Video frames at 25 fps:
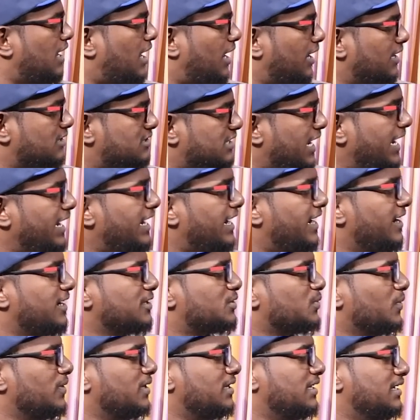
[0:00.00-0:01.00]
ஆனால் சைனா
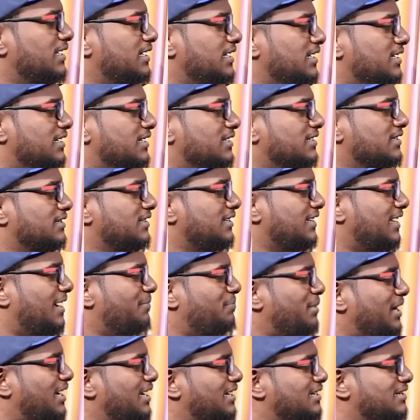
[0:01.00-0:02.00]
என்ன சொல்லுது
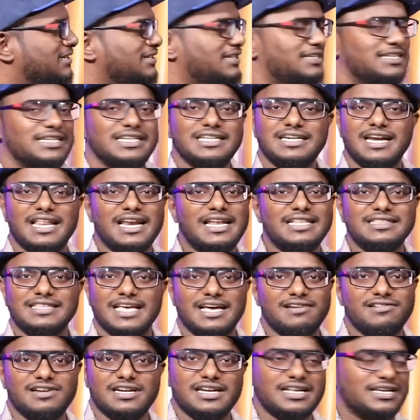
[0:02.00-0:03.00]
ஏன்பா இல்லைலாம்
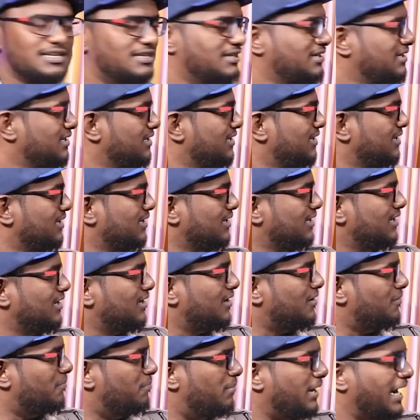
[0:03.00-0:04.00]
தேவையில்லை
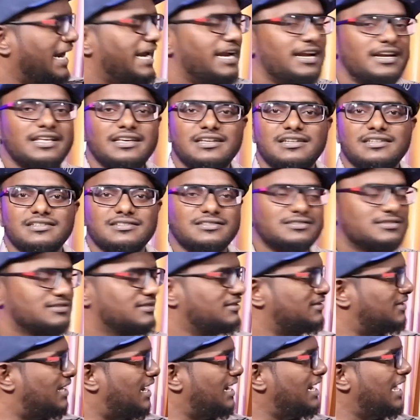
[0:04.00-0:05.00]
பிரெயின்
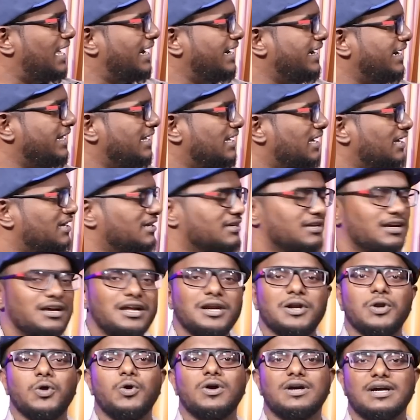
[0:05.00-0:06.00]
நல்ல ஐடியா
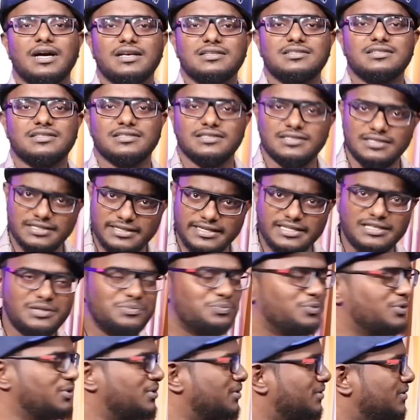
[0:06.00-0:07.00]
லோ காஸ்ட்டு இது
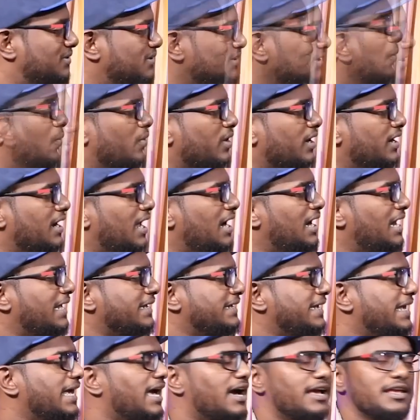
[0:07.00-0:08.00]
போதும் ஒரு நல்ல
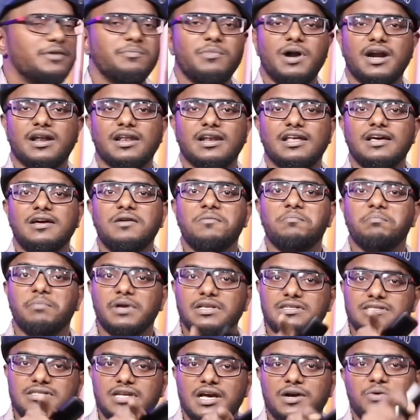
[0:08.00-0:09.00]
ஏஐ மாடலை
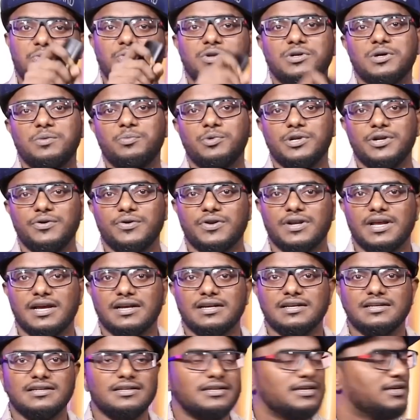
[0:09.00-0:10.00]
பெஸ்ட்டாக கொடுக்க
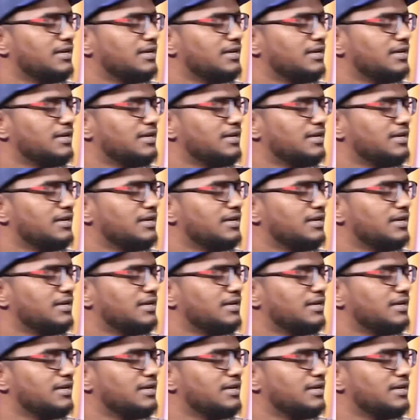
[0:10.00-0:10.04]
முடியுன்றாங்க